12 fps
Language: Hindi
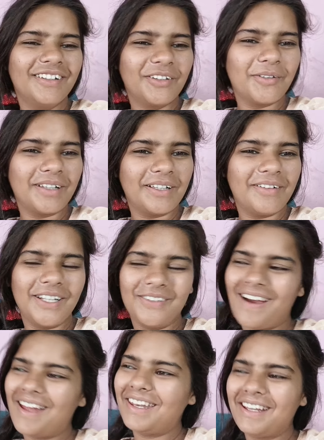तो मतलब
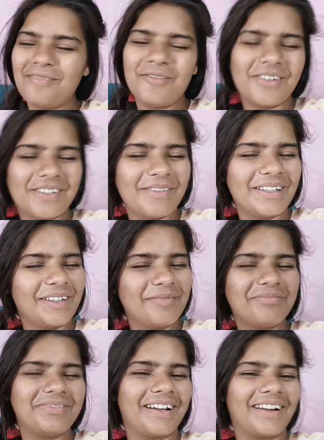हल्द्वानी का मौसम एकदम
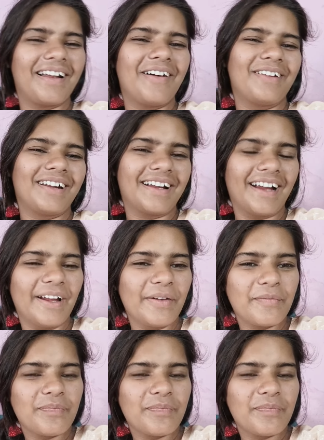तगड़ा हो रखा है